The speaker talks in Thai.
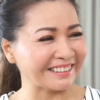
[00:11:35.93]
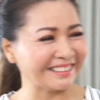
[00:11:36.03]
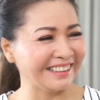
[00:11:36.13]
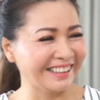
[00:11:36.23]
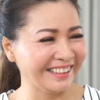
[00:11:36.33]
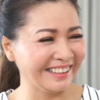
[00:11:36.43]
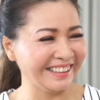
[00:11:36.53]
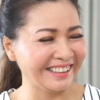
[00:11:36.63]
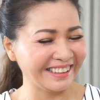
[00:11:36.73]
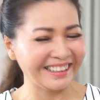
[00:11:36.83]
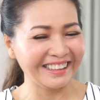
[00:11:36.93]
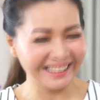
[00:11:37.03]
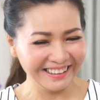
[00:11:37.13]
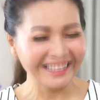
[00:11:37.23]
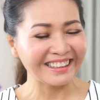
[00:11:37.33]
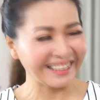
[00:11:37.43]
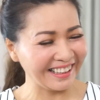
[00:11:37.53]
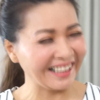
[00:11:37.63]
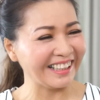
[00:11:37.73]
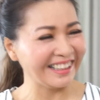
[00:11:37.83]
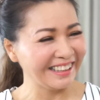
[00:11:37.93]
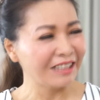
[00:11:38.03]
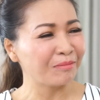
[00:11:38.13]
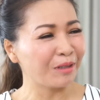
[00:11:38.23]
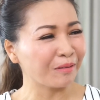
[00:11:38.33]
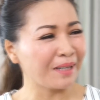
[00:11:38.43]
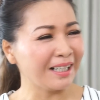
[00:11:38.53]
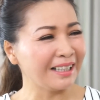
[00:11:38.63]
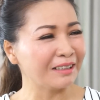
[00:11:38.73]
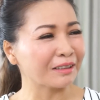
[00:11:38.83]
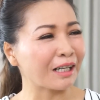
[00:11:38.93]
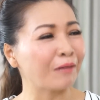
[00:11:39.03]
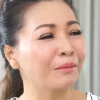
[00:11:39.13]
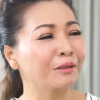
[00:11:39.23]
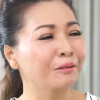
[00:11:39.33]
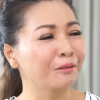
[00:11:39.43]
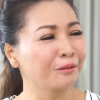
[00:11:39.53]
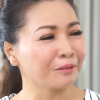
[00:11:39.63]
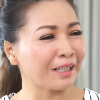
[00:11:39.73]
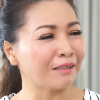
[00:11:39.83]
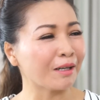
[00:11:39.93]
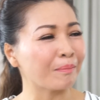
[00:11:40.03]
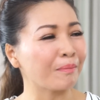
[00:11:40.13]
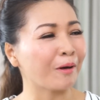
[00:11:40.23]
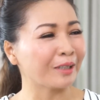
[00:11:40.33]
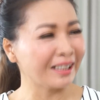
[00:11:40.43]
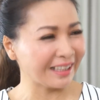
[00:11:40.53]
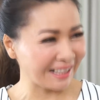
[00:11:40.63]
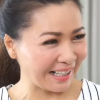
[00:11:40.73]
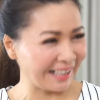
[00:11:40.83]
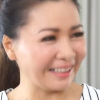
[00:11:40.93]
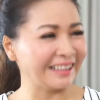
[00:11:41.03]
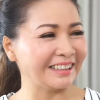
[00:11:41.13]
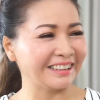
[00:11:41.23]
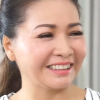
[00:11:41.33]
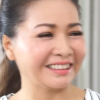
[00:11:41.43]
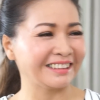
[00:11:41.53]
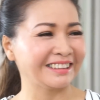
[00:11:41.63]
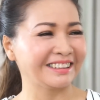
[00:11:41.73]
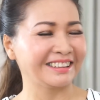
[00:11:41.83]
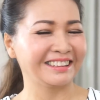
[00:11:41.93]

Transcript: ไหมดรตอบไปว่ายังไงคะค่ะ บอกว่าเขามารู้เท่ากับหมอได้อย่างไร คน